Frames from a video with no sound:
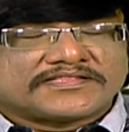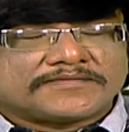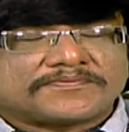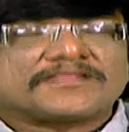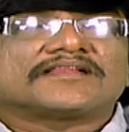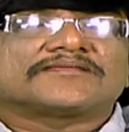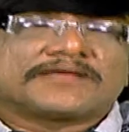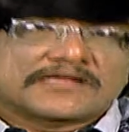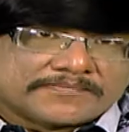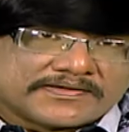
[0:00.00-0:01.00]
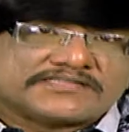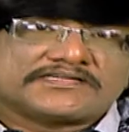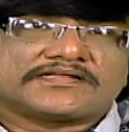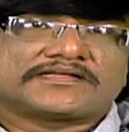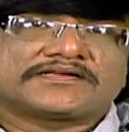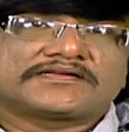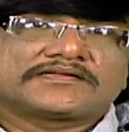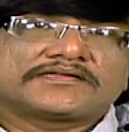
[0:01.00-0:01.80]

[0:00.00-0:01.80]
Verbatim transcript: சந்திப்பதில் மிக்க மகிழ்ச்சி அடைகிறேன்